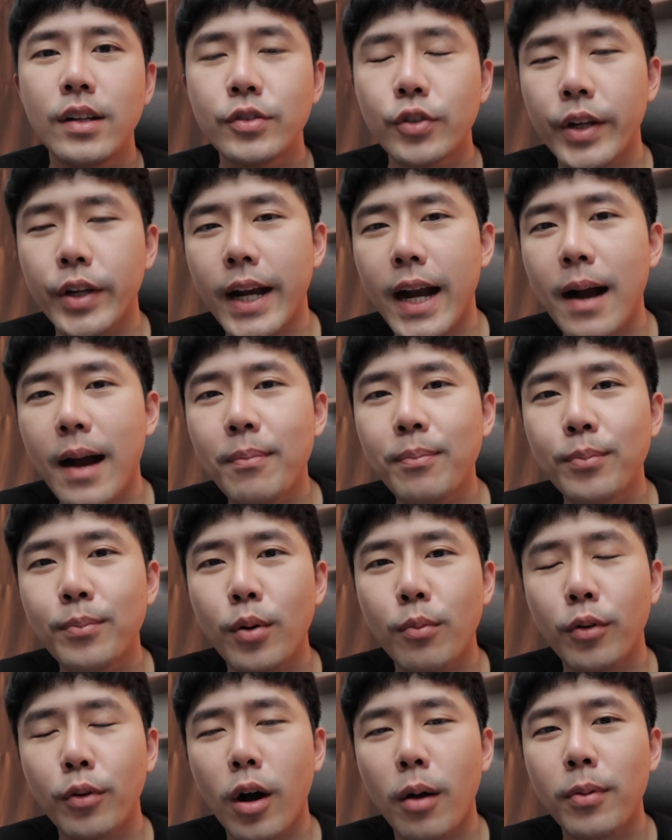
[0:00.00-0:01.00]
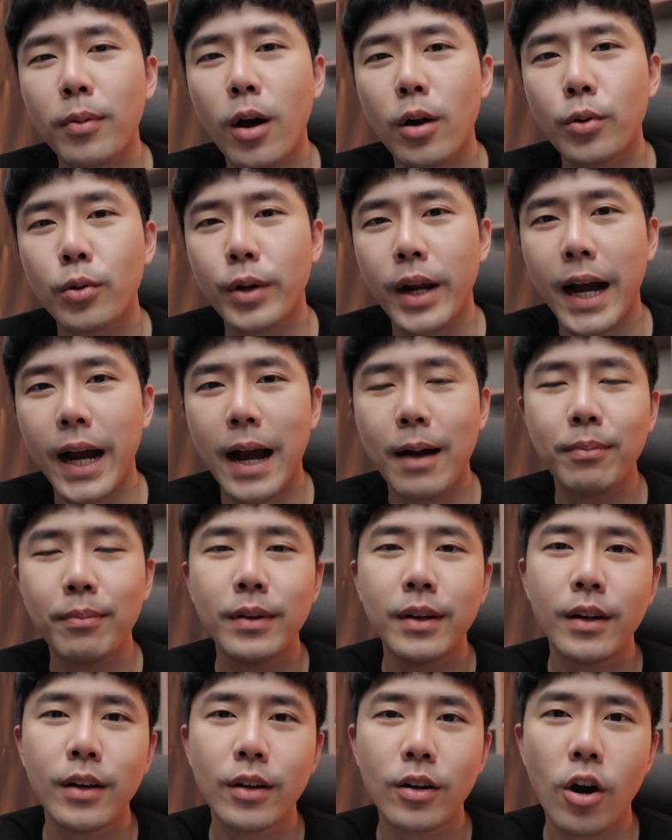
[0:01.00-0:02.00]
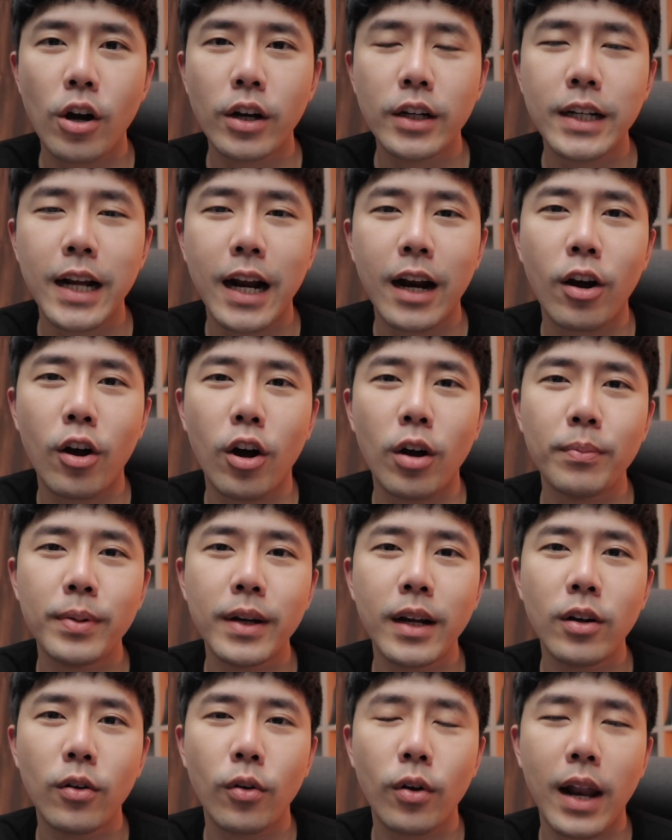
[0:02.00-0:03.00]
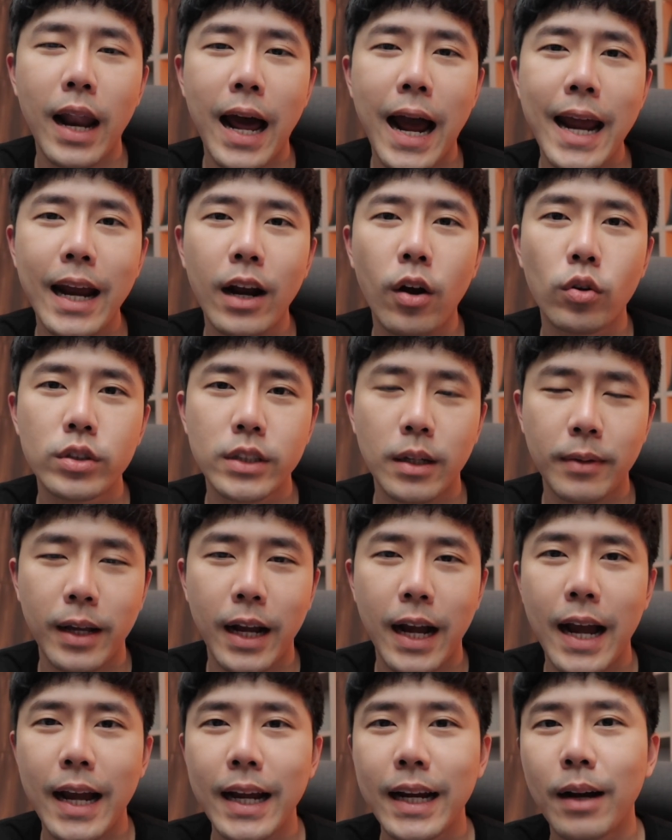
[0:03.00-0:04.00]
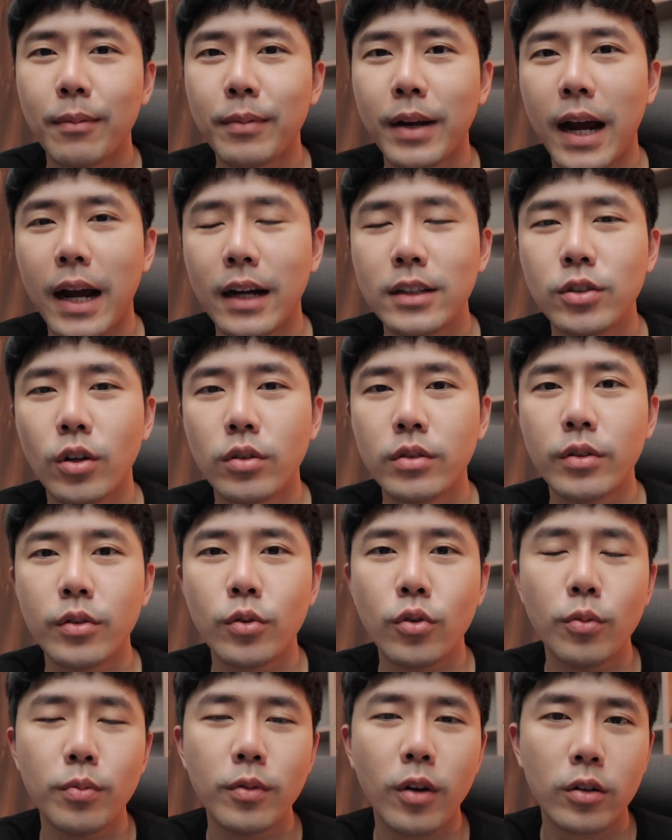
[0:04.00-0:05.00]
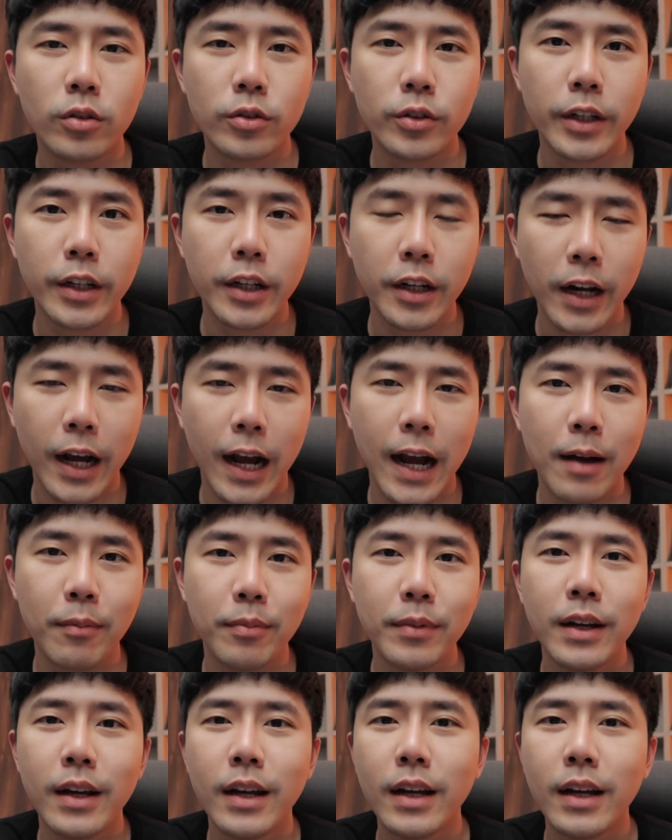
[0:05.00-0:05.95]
สวัสดีครับ ผมก๊อฟลองทุนนะครับก่อนอื่นอยากขอเพื่อนกดไลค์กด subscribe กับทางช่อง YouTube ลองทุนนิดนึงนะครับ